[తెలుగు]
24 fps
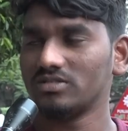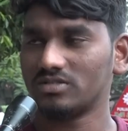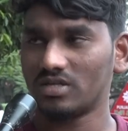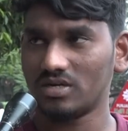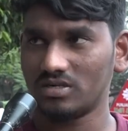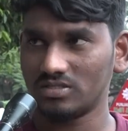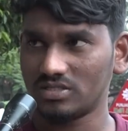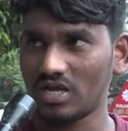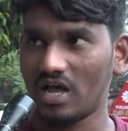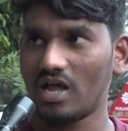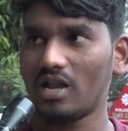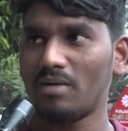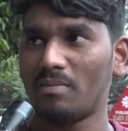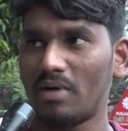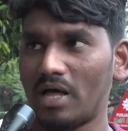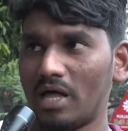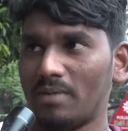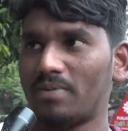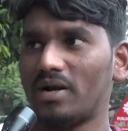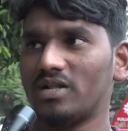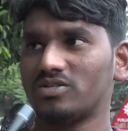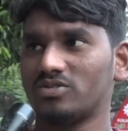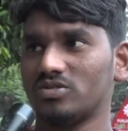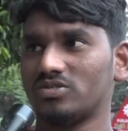తను చాలా
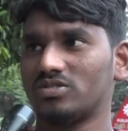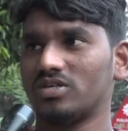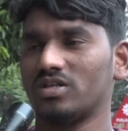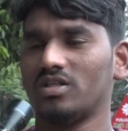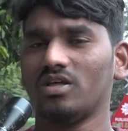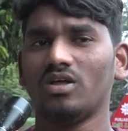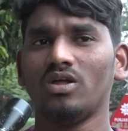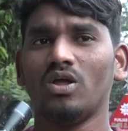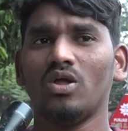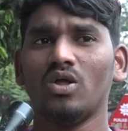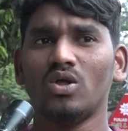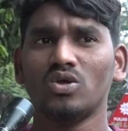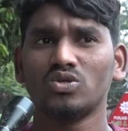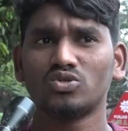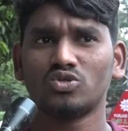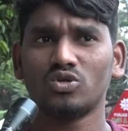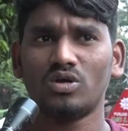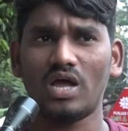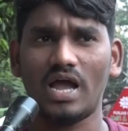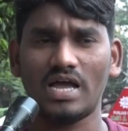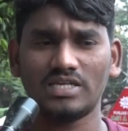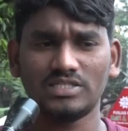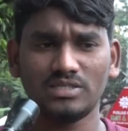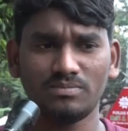బాధపడాల్సి వస్తుంది సో
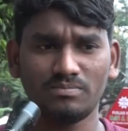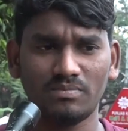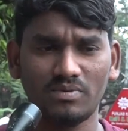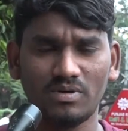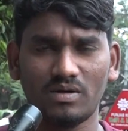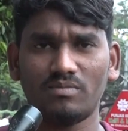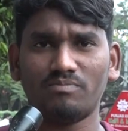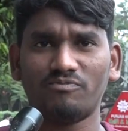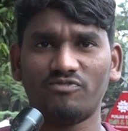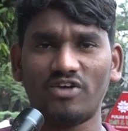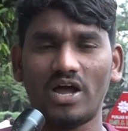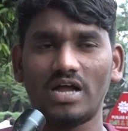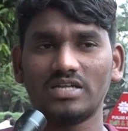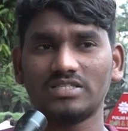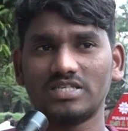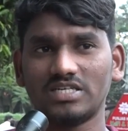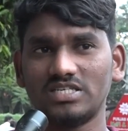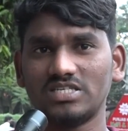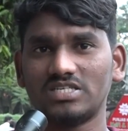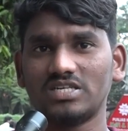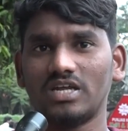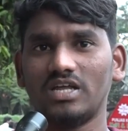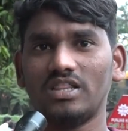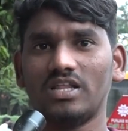యాజ్ ఎ ఫ్యాన్
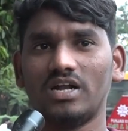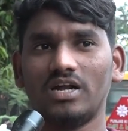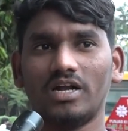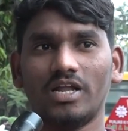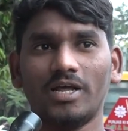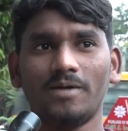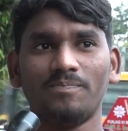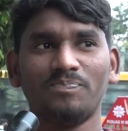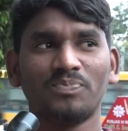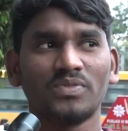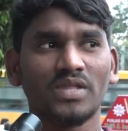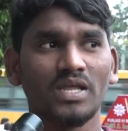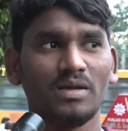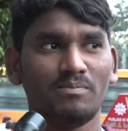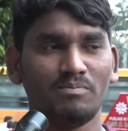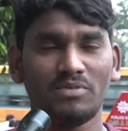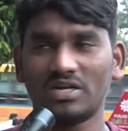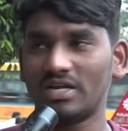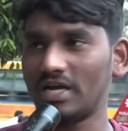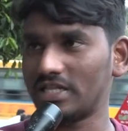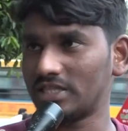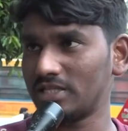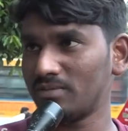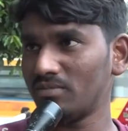సజెషన్ ఏంటంటే
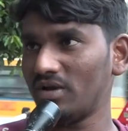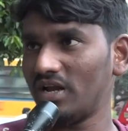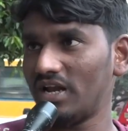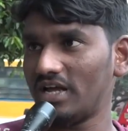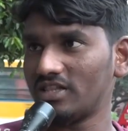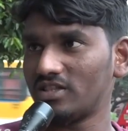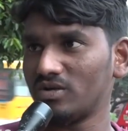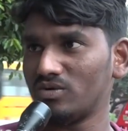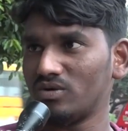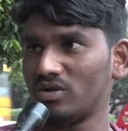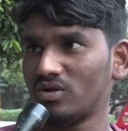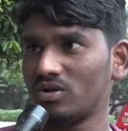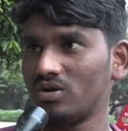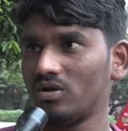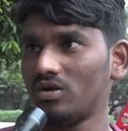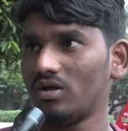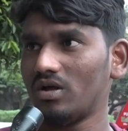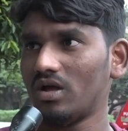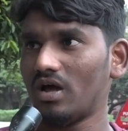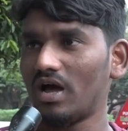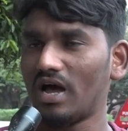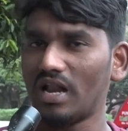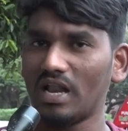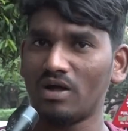మీరు గతంలో ఎలా అయితే ఉన్నారో
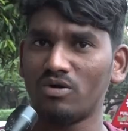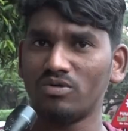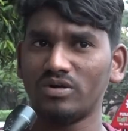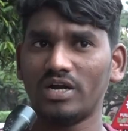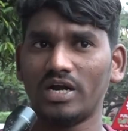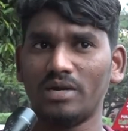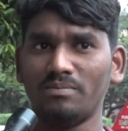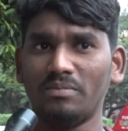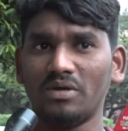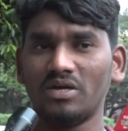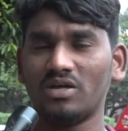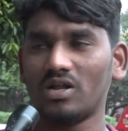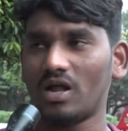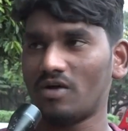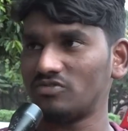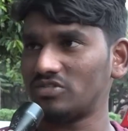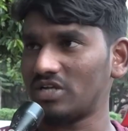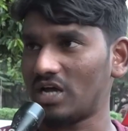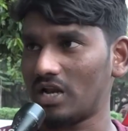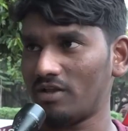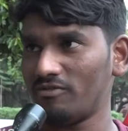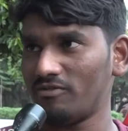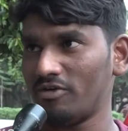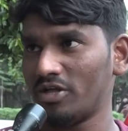అలా ఉండండి మీకు గ్రాఫ్
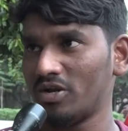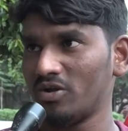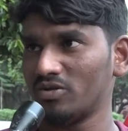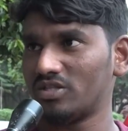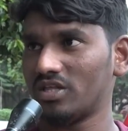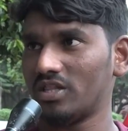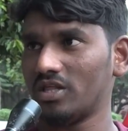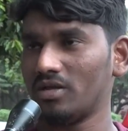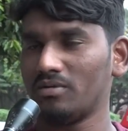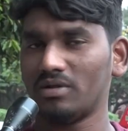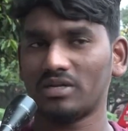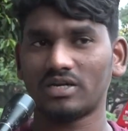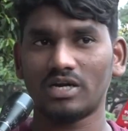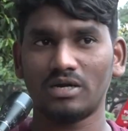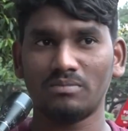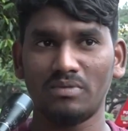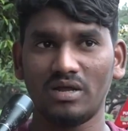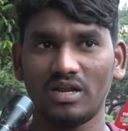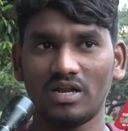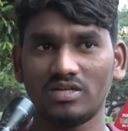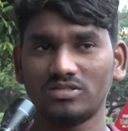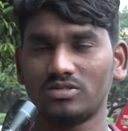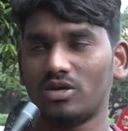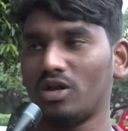చాలా పెరుగుతుంది ఎందుకంటే
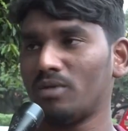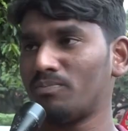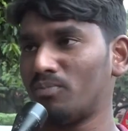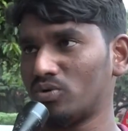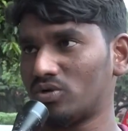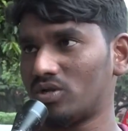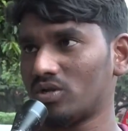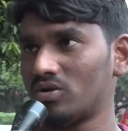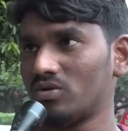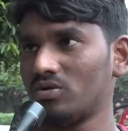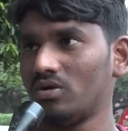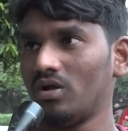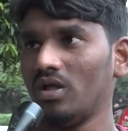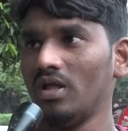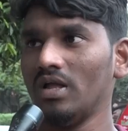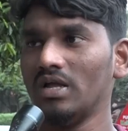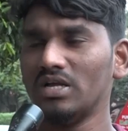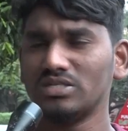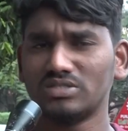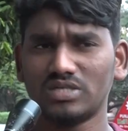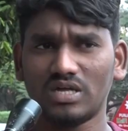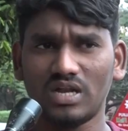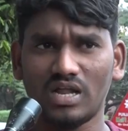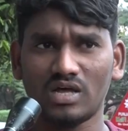మీలాంటి పుట్టరు
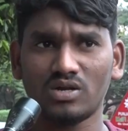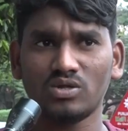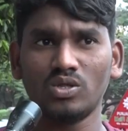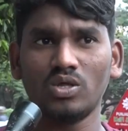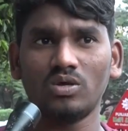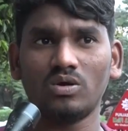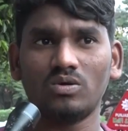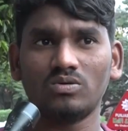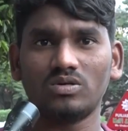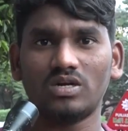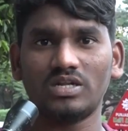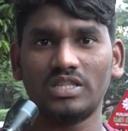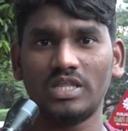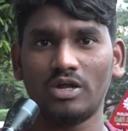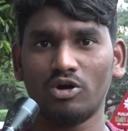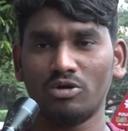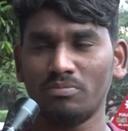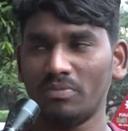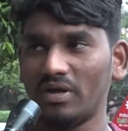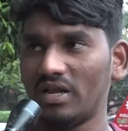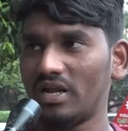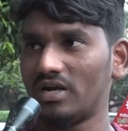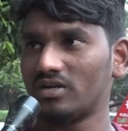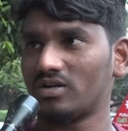చాలా అరుదుగా ఉంటారు దేవుడు
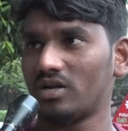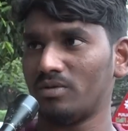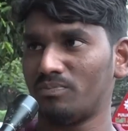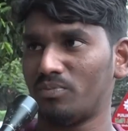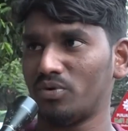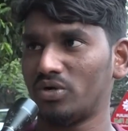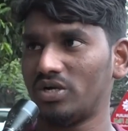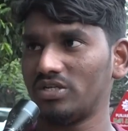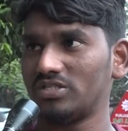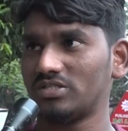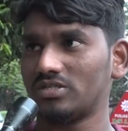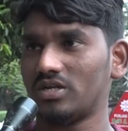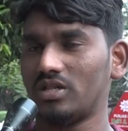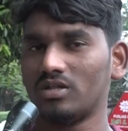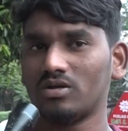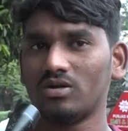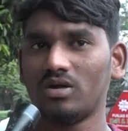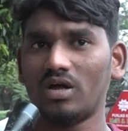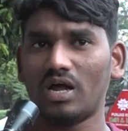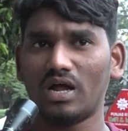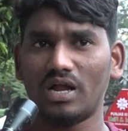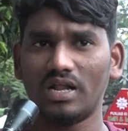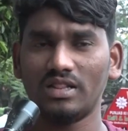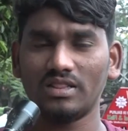మీలాంటి పుట్టించినందుకు
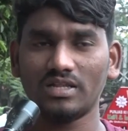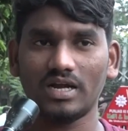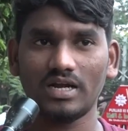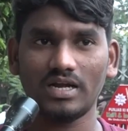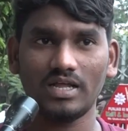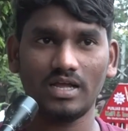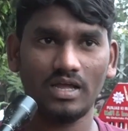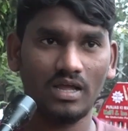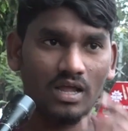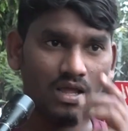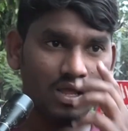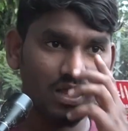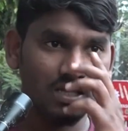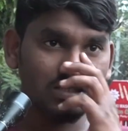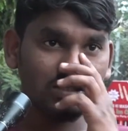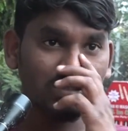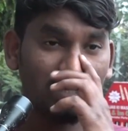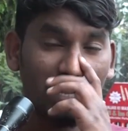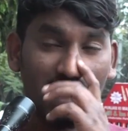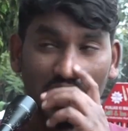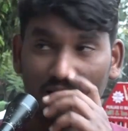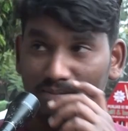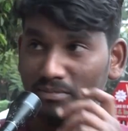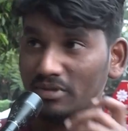ఎందుకంటే
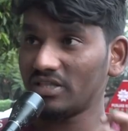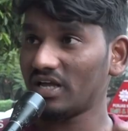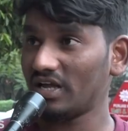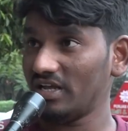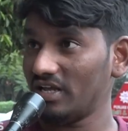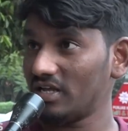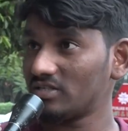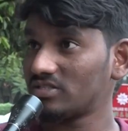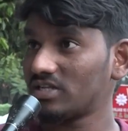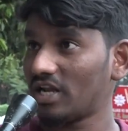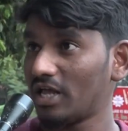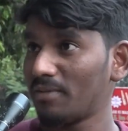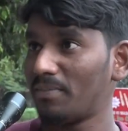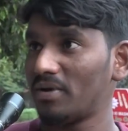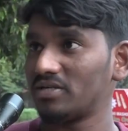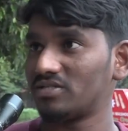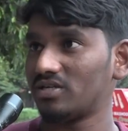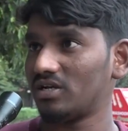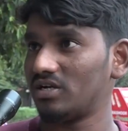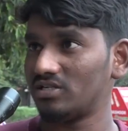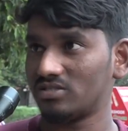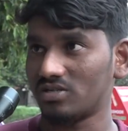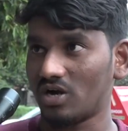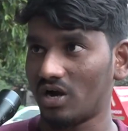చాలామంది ఐఏఎస్లు
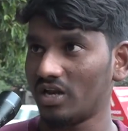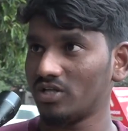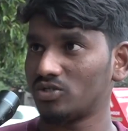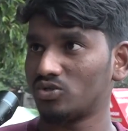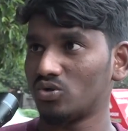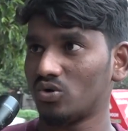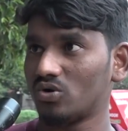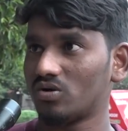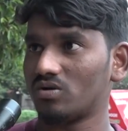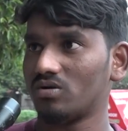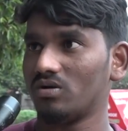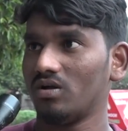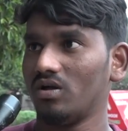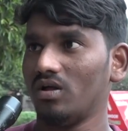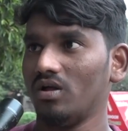అయిపోయేసారు ఇట్స్ నాట్ ఏ జోక్